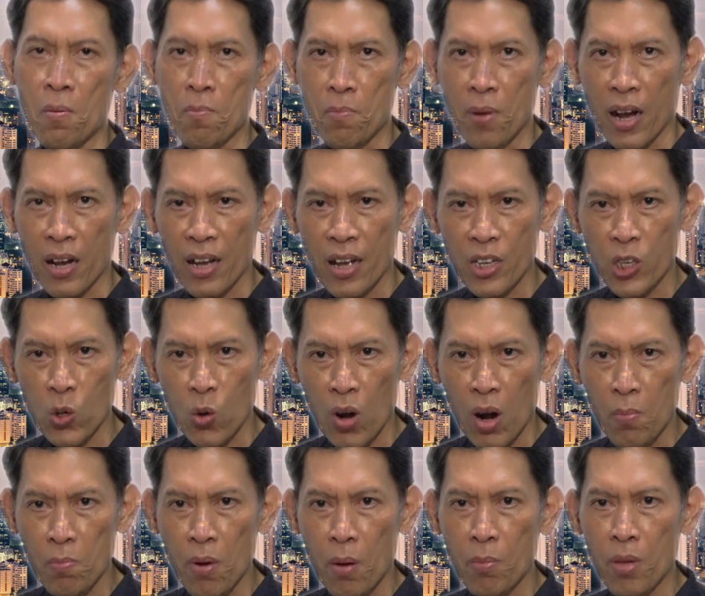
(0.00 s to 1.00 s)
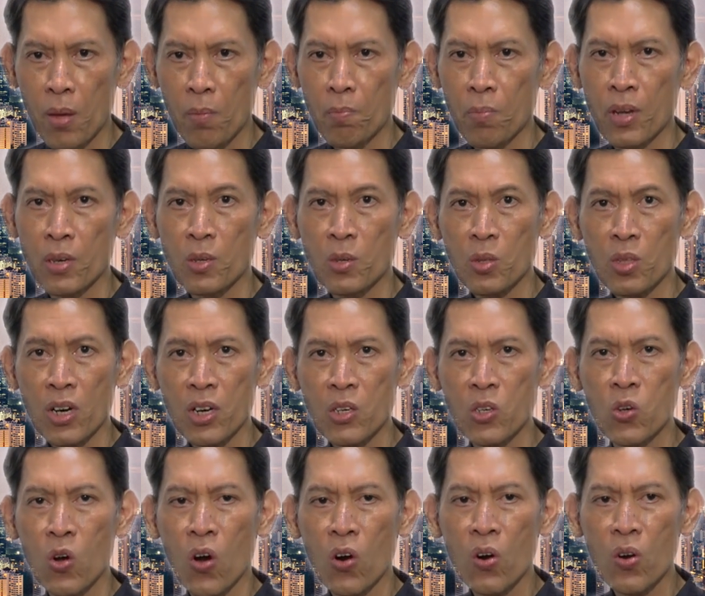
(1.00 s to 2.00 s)
maka seorang pemimpin
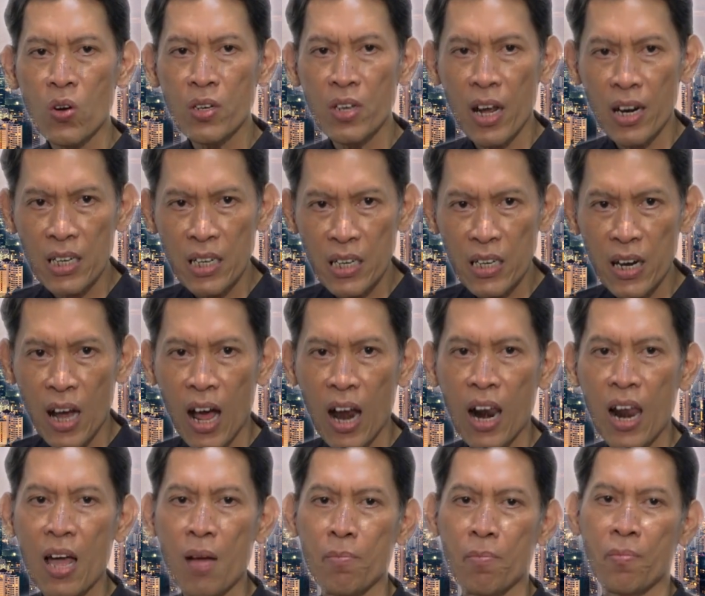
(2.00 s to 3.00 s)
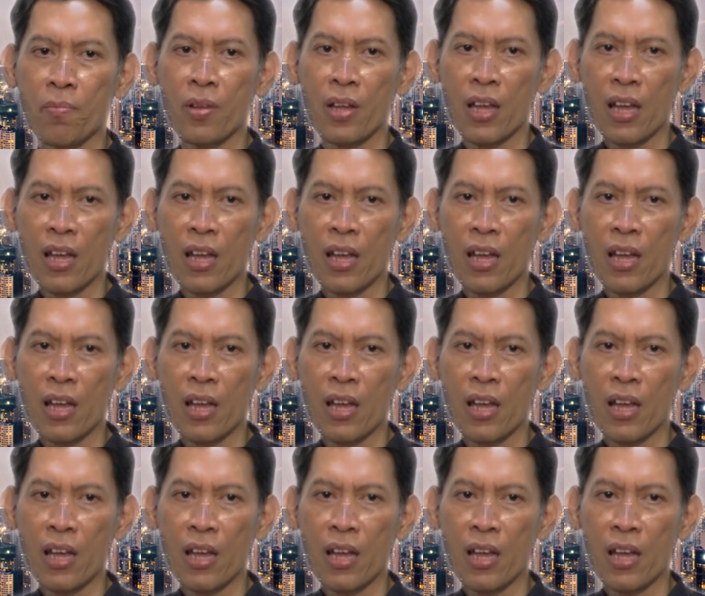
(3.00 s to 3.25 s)
terdorong dari dalam